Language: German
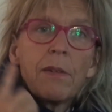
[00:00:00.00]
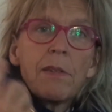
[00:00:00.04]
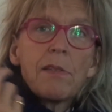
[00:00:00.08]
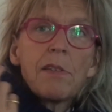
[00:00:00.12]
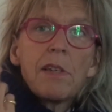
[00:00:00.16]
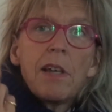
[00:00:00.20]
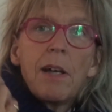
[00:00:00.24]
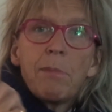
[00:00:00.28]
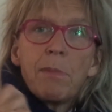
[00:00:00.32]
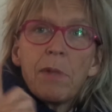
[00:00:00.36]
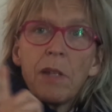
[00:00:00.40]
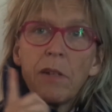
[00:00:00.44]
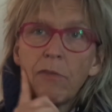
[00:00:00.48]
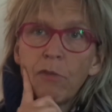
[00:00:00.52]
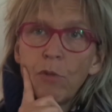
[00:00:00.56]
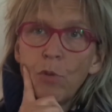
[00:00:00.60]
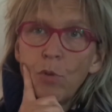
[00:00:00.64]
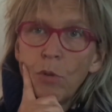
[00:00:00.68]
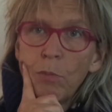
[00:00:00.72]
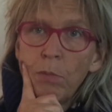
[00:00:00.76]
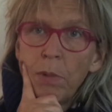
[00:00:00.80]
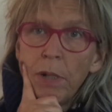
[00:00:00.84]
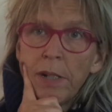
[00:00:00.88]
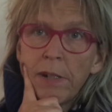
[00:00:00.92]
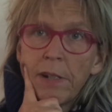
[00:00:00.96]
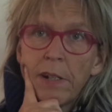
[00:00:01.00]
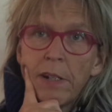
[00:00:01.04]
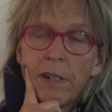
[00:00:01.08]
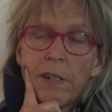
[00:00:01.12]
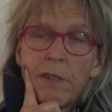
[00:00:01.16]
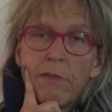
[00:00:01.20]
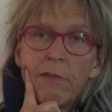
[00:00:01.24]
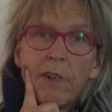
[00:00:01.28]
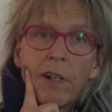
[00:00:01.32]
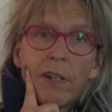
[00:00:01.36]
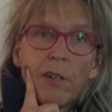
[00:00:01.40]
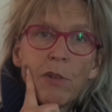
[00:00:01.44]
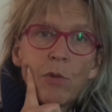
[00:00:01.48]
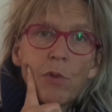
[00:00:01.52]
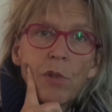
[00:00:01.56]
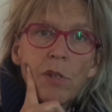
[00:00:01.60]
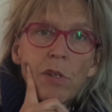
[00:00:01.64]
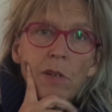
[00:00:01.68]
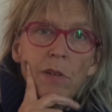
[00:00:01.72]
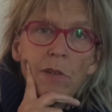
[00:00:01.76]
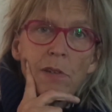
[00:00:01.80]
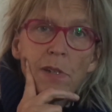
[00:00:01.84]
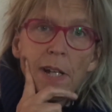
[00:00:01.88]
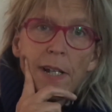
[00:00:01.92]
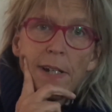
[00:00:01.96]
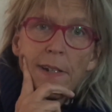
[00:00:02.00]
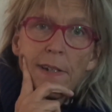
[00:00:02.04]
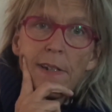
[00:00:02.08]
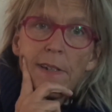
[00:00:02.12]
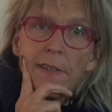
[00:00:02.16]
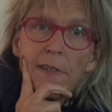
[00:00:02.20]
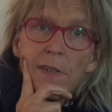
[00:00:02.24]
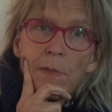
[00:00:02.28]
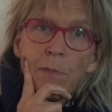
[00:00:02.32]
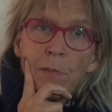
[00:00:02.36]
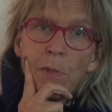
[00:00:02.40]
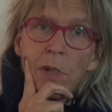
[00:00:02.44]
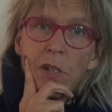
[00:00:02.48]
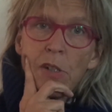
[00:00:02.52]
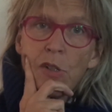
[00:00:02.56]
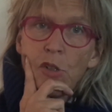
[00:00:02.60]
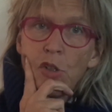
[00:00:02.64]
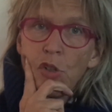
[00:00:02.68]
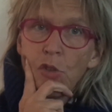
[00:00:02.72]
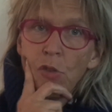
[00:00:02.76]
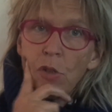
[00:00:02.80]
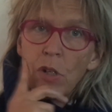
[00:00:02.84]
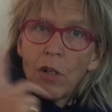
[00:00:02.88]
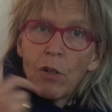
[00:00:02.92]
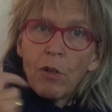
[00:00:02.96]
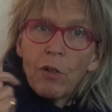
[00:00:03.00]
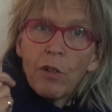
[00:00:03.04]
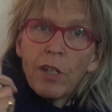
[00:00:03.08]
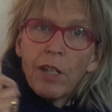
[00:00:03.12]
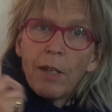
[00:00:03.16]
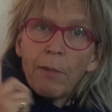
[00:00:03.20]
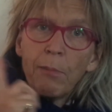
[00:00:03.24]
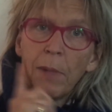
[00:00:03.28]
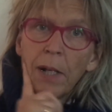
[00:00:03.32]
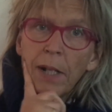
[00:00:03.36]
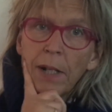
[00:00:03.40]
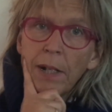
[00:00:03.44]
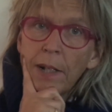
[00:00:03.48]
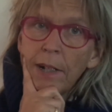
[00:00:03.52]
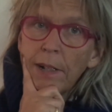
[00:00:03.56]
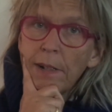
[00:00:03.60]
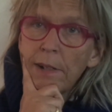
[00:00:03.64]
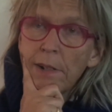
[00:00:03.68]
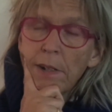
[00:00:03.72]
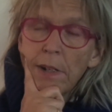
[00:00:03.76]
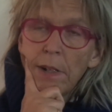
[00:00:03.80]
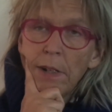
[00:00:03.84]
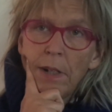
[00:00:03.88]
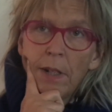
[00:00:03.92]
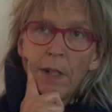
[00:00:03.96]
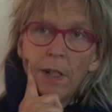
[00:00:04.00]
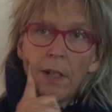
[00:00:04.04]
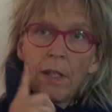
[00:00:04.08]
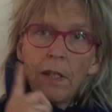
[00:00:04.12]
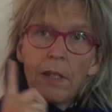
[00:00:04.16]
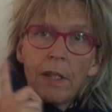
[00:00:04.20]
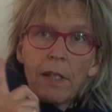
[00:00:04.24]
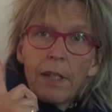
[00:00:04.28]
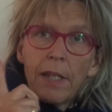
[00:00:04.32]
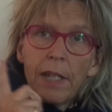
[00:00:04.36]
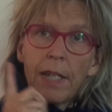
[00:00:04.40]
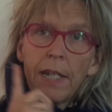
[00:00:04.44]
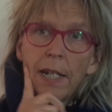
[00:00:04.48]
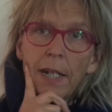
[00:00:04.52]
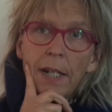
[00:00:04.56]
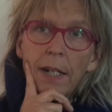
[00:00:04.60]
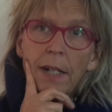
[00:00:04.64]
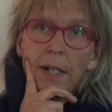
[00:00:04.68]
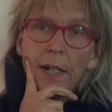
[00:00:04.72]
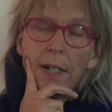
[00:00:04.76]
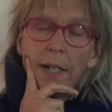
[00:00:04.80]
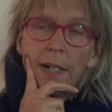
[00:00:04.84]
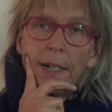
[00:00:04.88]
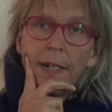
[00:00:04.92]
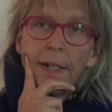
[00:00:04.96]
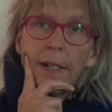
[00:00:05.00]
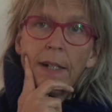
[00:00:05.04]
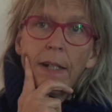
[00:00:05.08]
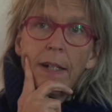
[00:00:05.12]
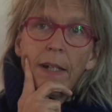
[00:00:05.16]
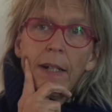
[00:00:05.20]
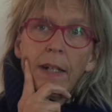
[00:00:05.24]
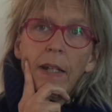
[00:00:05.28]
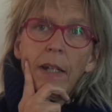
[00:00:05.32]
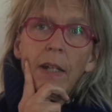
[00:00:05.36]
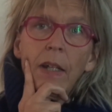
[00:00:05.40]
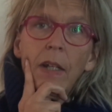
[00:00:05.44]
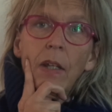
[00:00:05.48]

es gab ja Flugblätter, die waren durchaus antisemitisch oder auch ihr Mann hat Reden gehalten.